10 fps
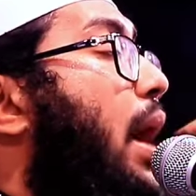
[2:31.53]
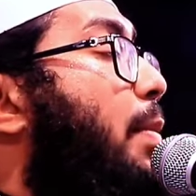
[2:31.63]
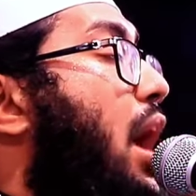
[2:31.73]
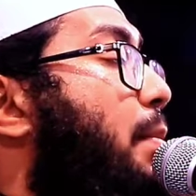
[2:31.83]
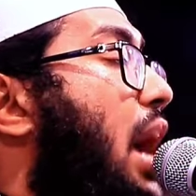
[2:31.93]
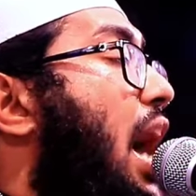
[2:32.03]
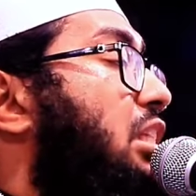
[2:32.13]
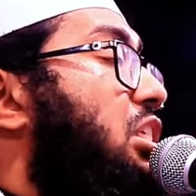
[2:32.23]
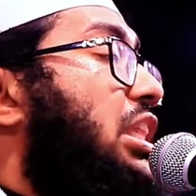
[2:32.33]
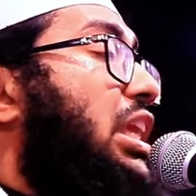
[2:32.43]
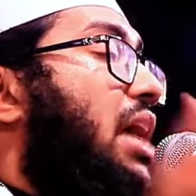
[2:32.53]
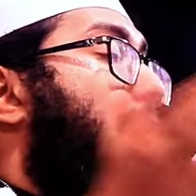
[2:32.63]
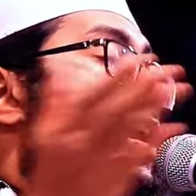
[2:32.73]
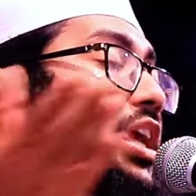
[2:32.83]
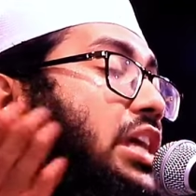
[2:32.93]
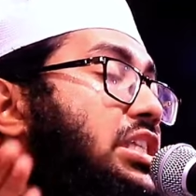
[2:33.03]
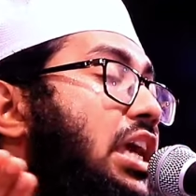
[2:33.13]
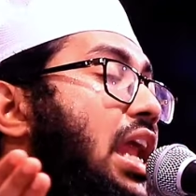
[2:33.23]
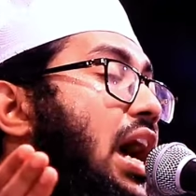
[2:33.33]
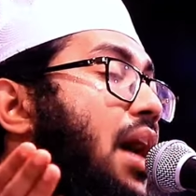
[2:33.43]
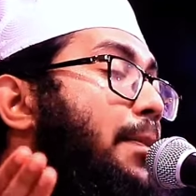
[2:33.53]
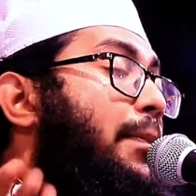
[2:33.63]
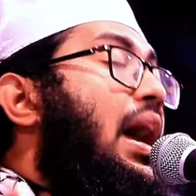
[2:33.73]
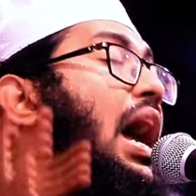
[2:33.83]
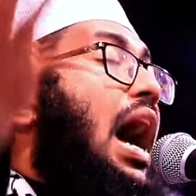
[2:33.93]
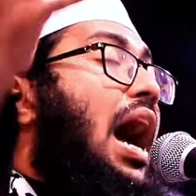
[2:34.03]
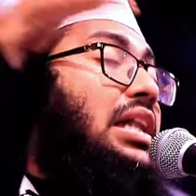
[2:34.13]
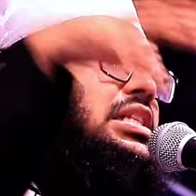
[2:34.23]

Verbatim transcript: ভাবে আমি আজ জাতিকে বানিয়েছিলাম আজ